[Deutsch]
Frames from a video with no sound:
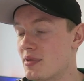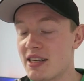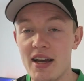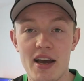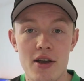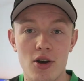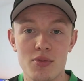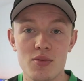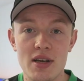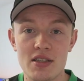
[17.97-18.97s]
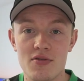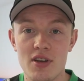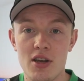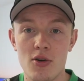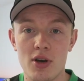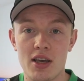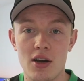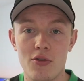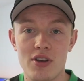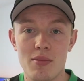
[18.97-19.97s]
Say, kommt zum nächsten Video
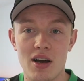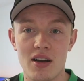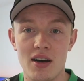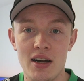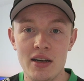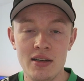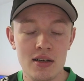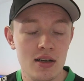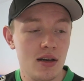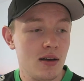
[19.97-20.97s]
hier auf dem Kanal.